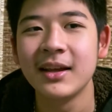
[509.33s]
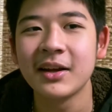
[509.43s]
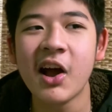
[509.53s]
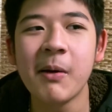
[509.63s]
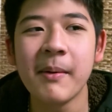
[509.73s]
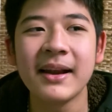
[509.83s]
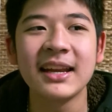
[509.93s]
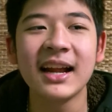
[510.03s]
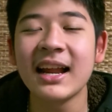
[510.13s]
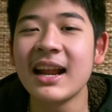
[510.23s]
ก็ประมาณนี้
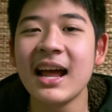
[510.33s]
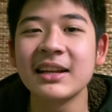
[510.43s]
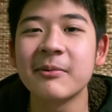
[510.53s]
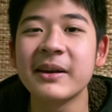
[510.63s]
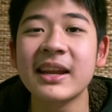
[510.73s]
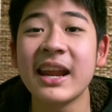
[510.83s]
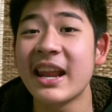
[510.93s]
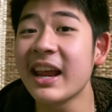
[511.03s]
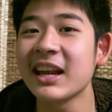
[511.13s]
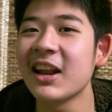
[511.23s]
แล้วกันนะฮะถือเป็นเกต
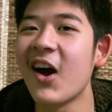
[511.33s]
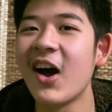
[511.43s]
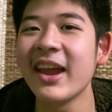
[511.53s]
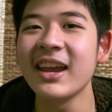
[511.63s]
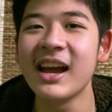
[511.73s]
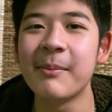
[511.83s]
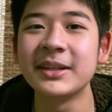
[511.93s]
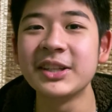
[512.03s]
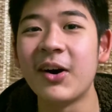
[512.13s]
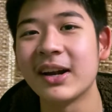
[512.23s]
เล็กเกตน้อยเอามา
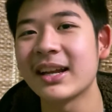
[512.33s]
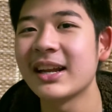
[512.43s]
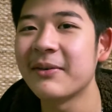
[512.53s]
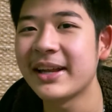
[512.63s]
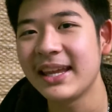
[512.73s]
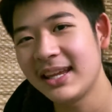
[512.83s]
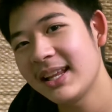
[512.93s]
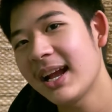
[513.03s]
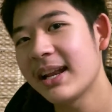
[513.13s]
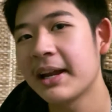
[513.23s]
สอนกันในวันนี้
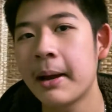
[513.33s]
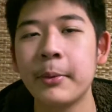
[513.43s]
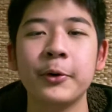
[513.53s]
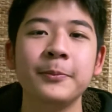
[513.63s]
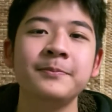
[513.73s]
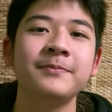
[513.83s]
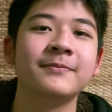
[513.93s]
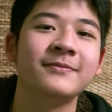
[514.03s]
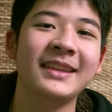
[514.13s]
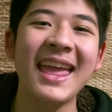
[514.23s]
แล้วกันนะครับผม
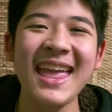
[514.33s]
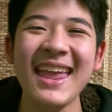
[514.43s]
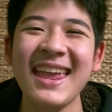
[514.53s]
เย้